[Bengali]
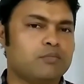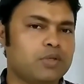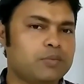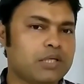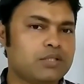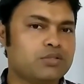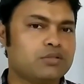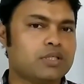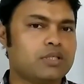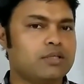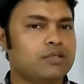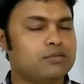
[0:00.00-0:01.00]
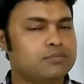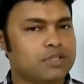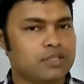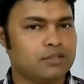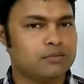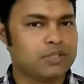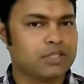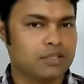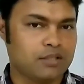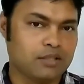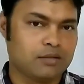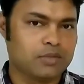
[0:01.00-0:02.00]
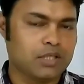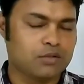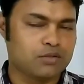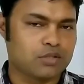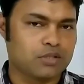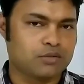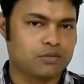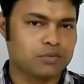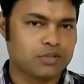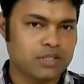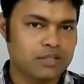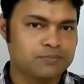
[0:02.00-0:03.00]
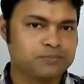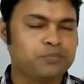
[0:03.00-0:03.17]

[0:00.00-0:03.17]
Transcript: বিভাজ্যতার নিয়ম কী হবে সেই নিয়ে আমরা আলোচনা করব ওকে